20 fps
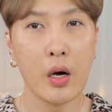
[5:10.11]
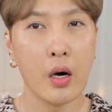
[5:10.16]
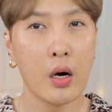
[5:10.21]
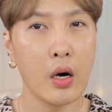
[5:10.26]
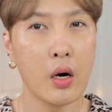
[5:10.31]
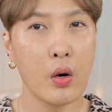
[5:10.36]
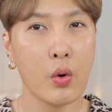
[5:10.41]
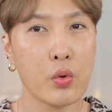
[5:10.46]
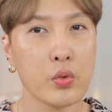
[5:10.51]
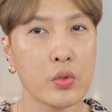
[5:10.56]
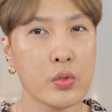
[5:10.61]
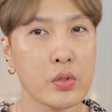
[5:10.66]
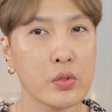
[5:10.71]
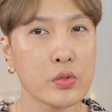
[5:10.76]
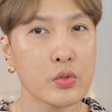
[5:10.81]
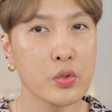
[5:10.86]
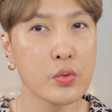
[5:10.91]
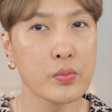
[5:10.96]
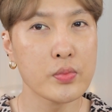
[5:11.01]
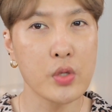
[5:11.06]
오늘은
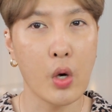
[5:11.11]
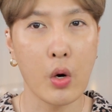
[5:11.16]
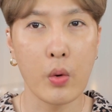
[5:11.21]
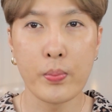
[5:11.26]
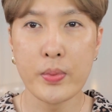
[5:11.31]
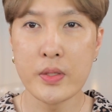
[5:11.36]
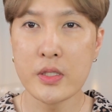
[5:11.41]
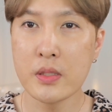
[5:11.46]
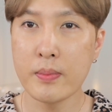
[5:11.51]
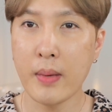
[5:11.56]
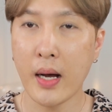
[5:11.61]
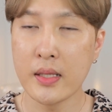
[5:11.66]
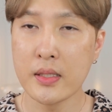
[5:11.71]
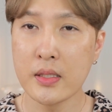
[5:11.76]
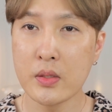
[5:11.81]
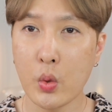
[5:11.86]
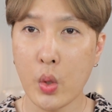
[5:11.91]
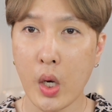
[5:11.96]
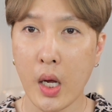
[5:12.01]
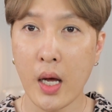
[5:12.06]
조금 적빛이
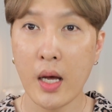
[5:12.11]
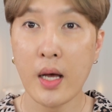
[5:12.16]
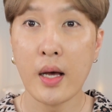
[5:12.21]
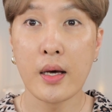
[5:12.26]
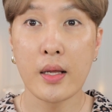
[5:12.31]
많이 돌아